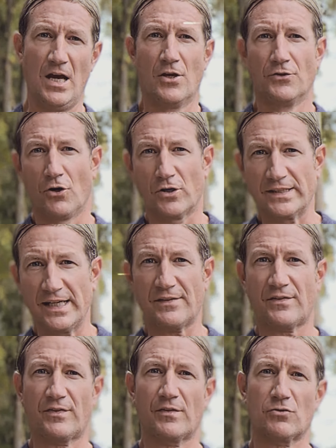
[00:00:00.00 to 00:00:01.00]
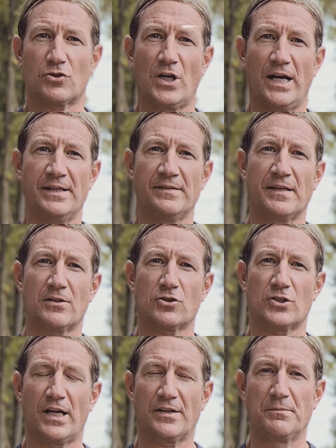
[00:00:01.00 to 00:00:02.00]
Doch jetzt scheint der
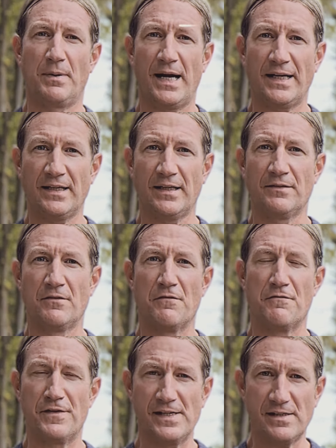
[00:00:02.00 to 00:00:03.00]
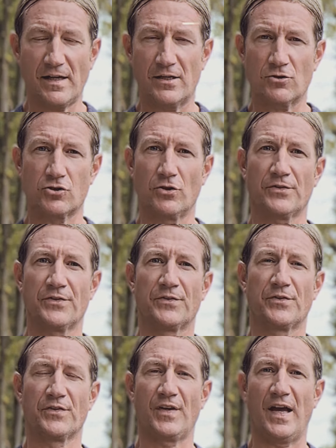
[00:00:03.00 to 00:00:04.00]
Staat Bayern wild entschlossen
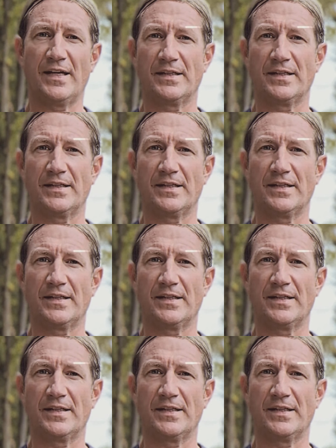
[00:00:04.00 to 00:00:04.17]
zu sein,